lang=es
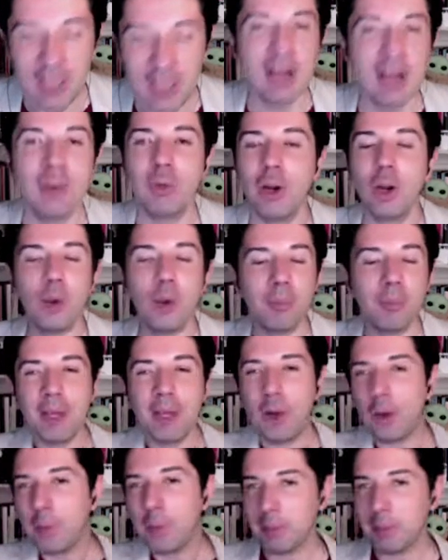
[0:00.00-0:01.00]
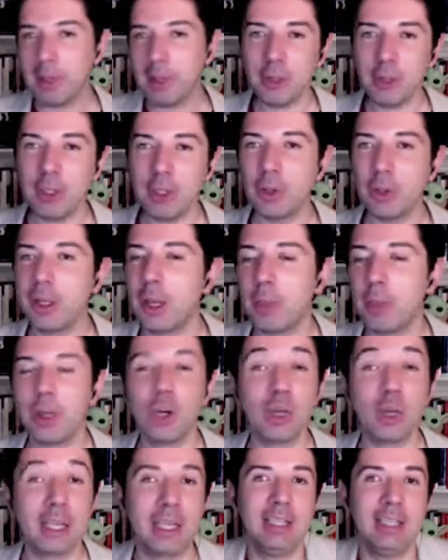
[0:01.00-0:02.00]
Fue de lo primero que yo dije, bueno,
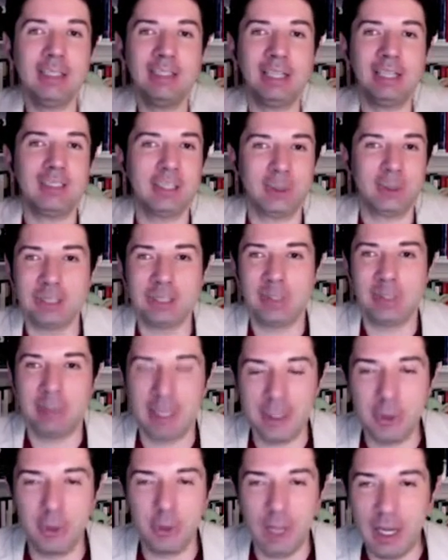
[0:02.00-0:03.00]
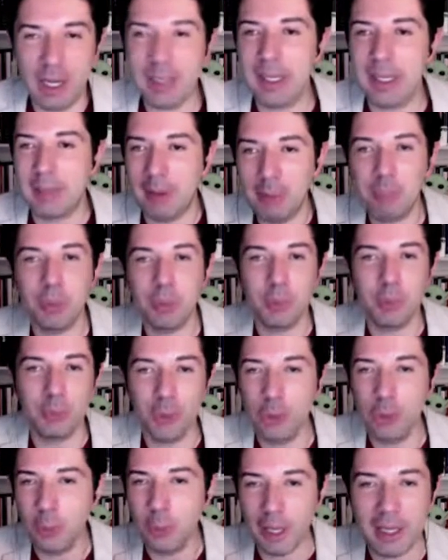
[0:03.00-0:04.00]
¿quién está haciendo esta película que va por
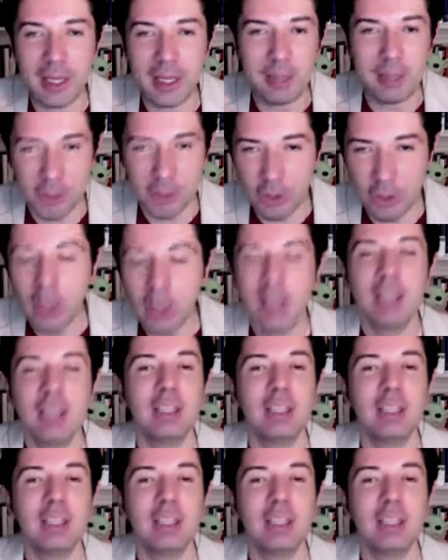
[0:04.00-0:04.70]
muy buen camino